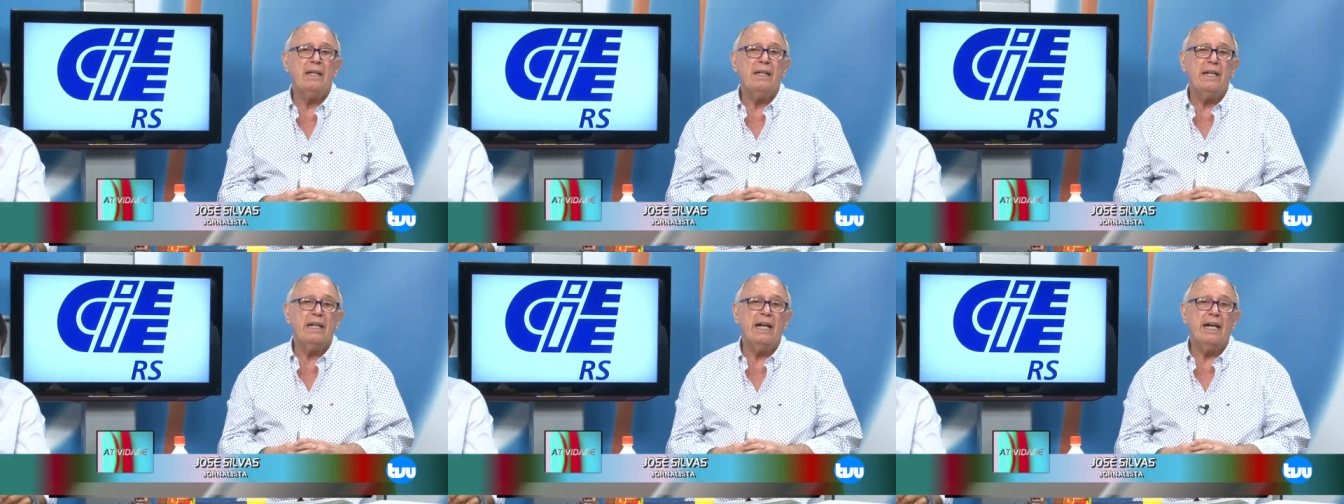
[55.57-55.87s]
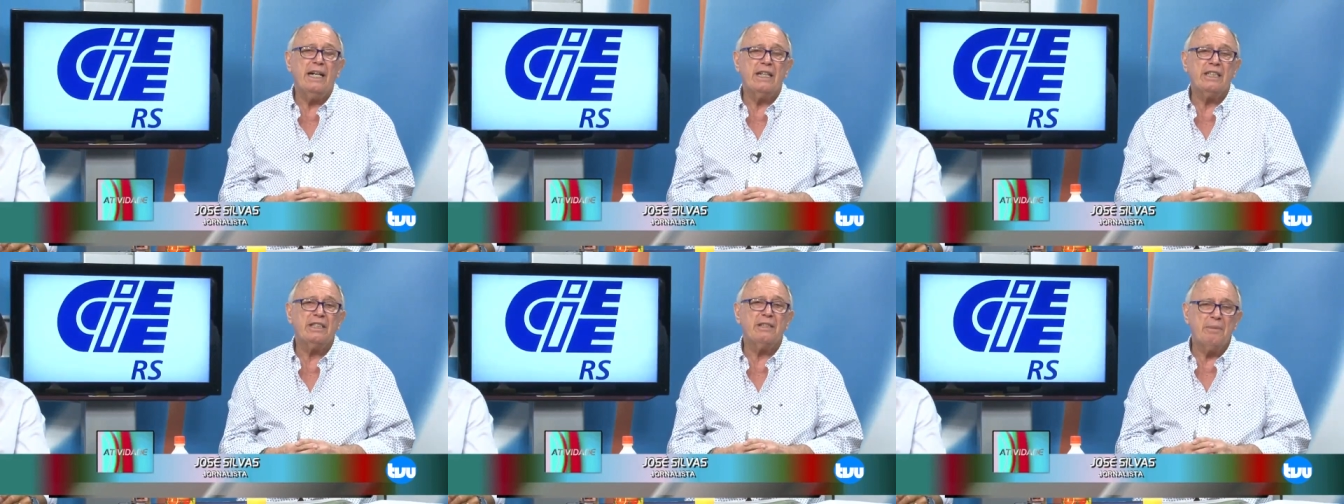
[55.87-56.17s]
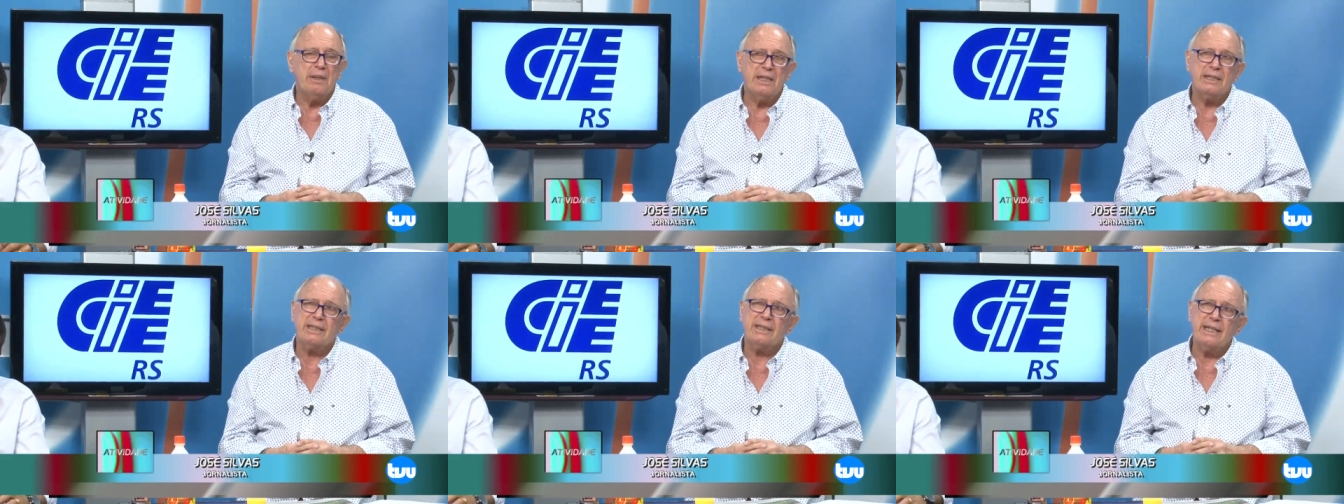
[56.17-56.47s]
É, esse
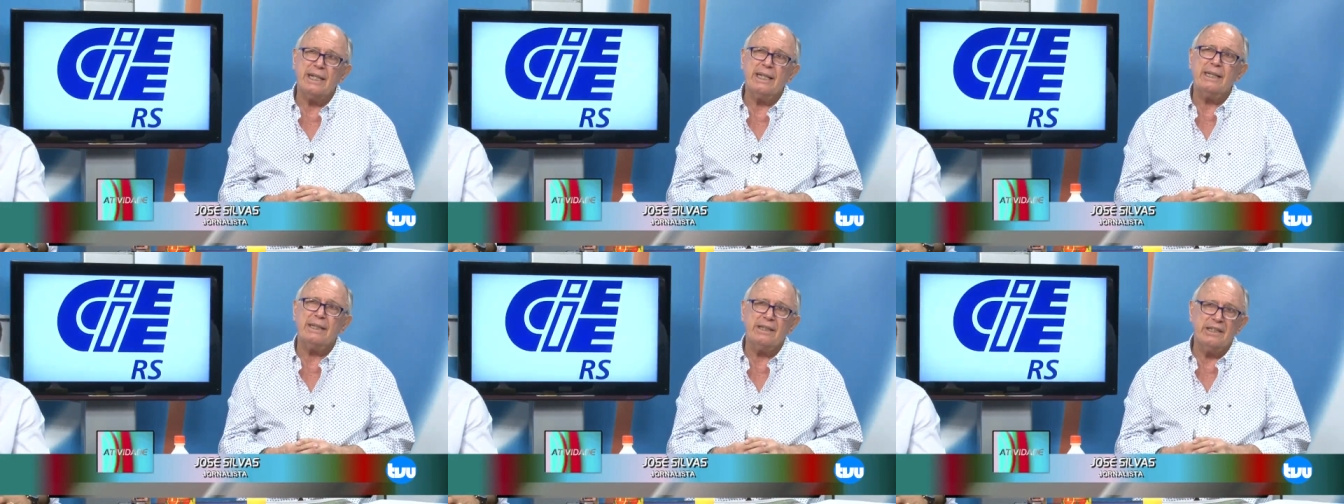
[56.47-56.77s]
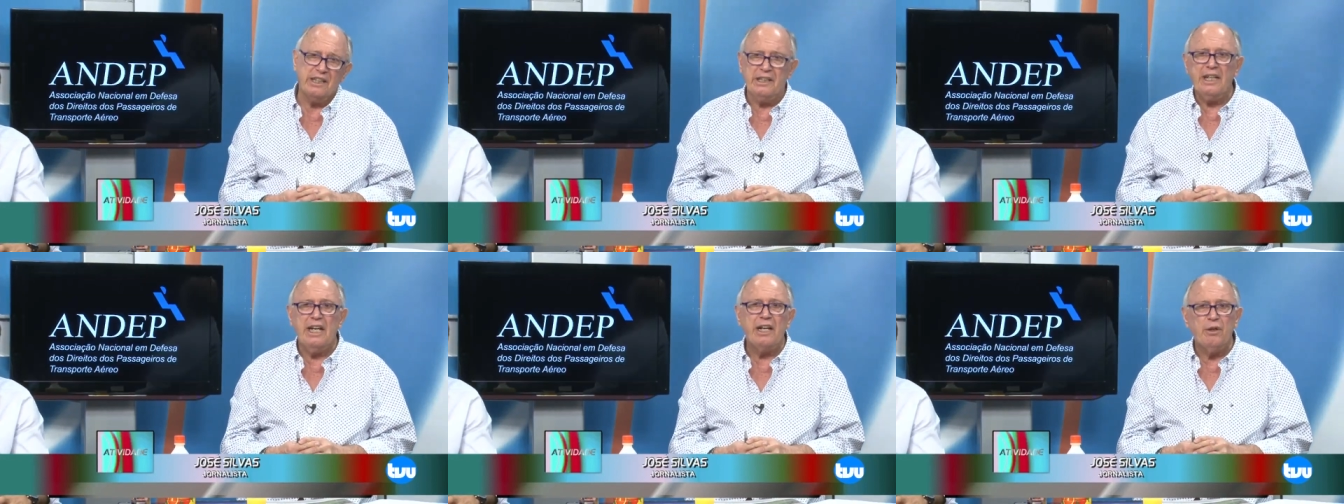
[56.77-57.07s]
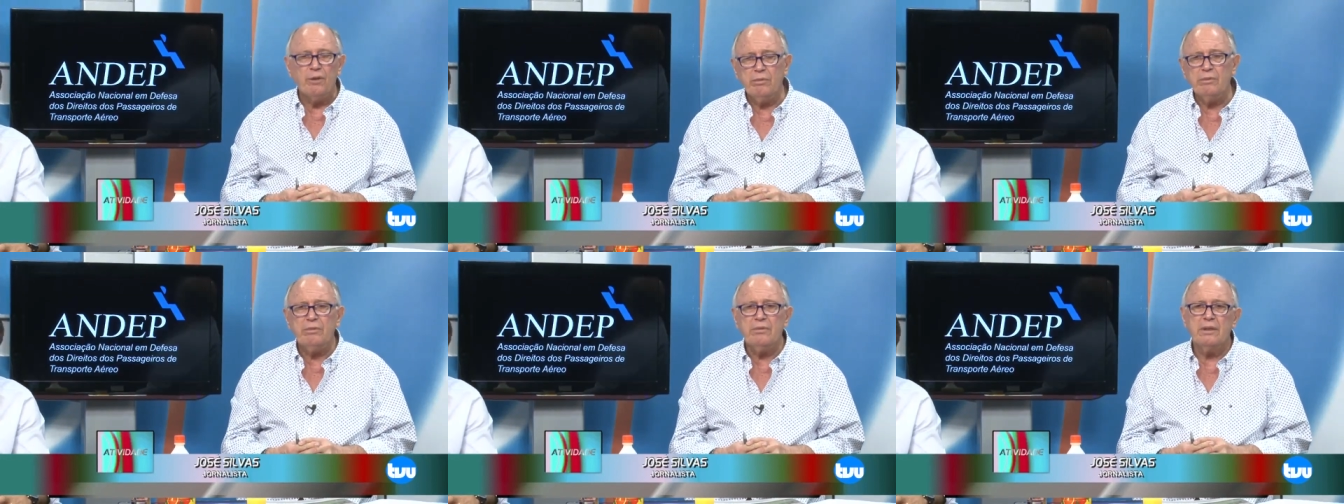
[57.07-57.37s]
mês tem
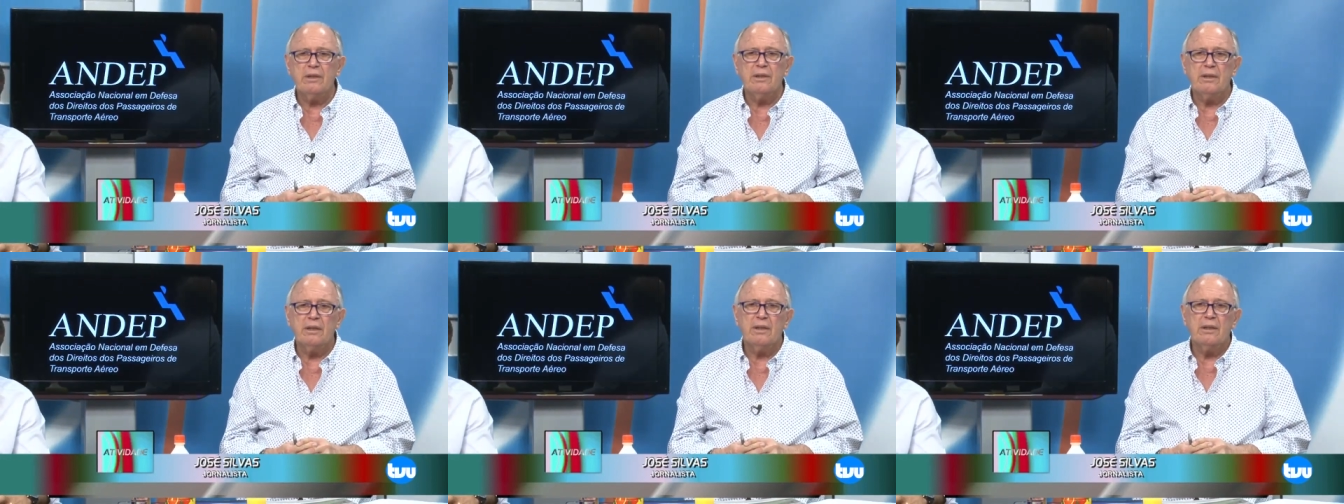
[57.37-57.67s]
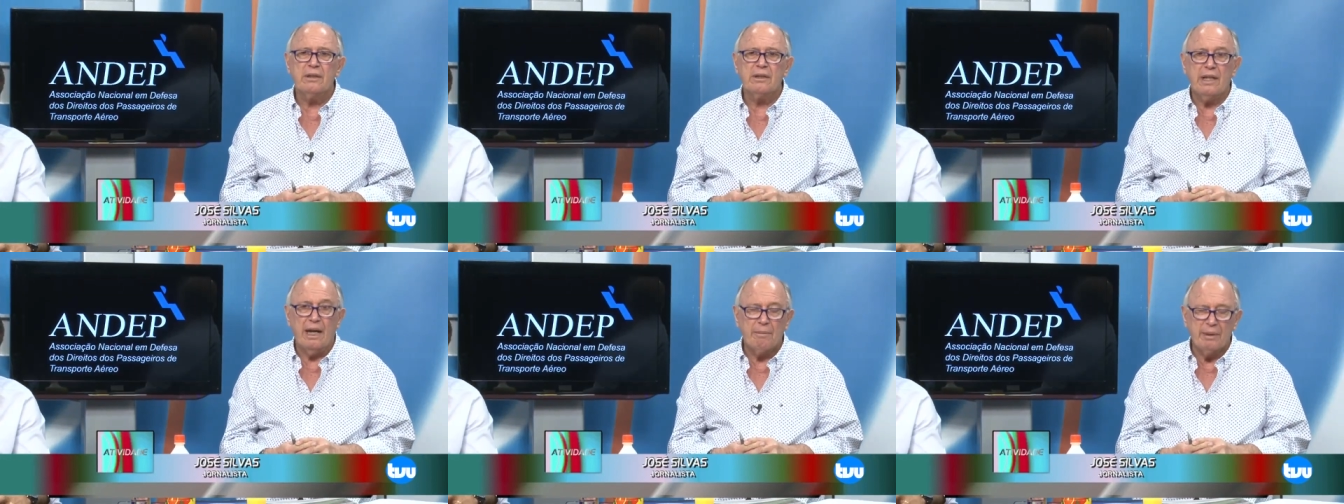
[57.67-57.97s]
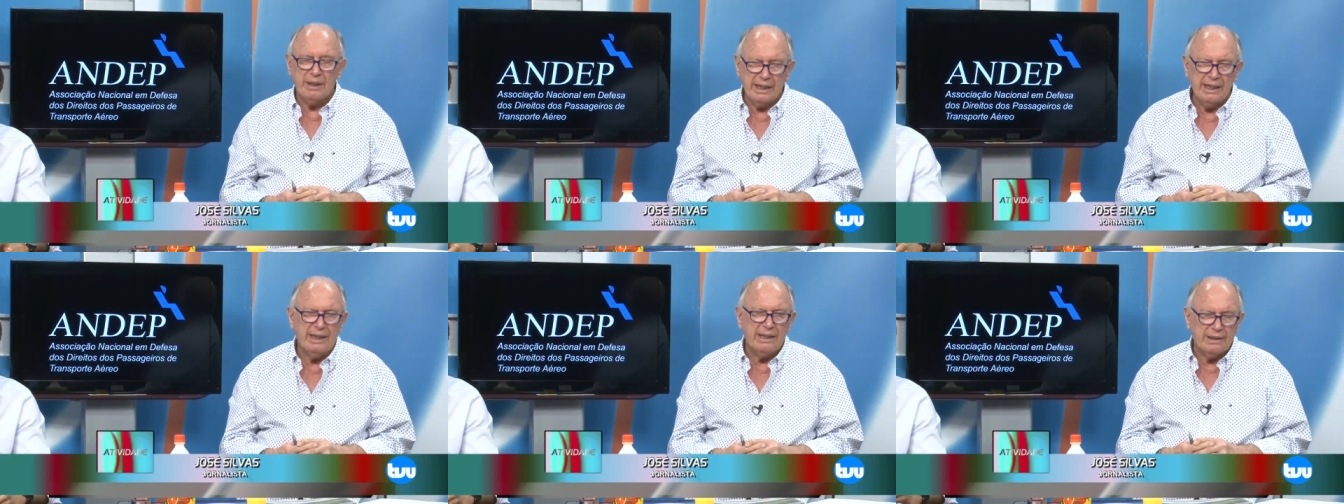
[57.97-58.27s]
31, que é
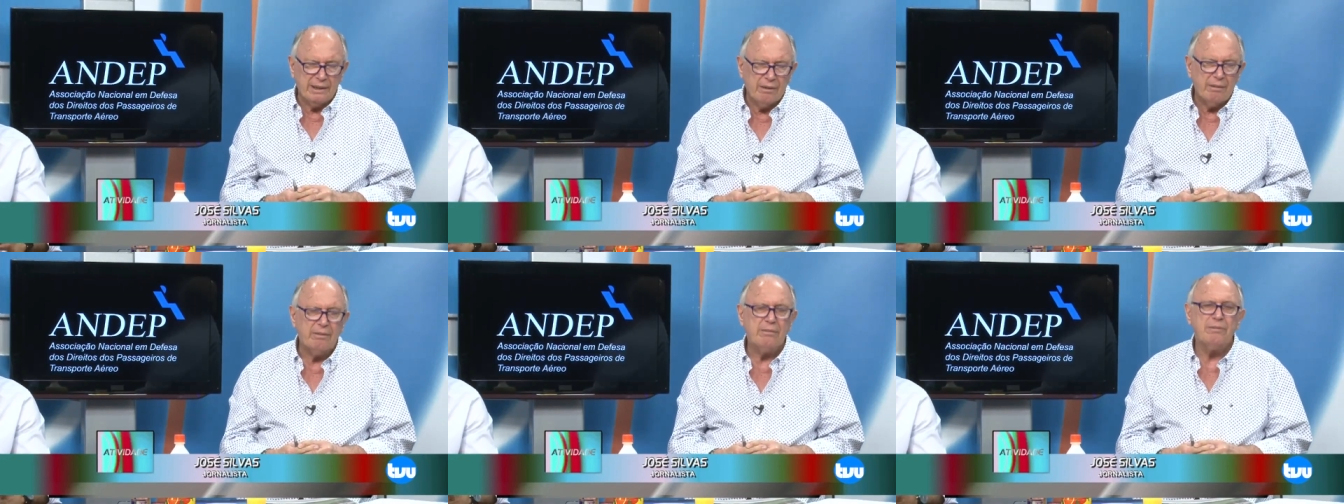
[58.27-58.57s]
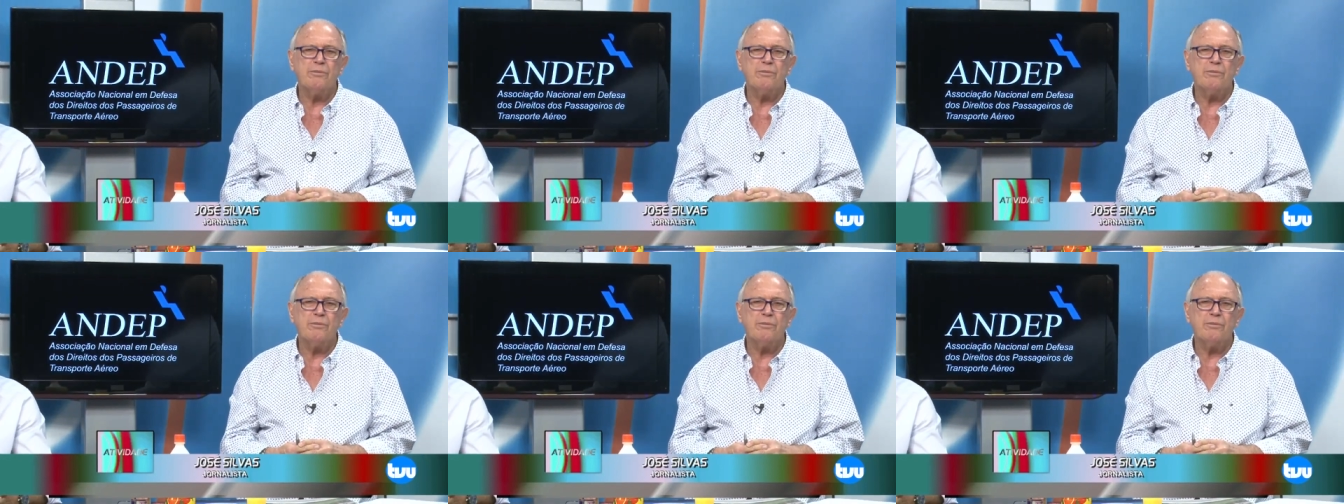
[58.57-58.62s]
amanhã então,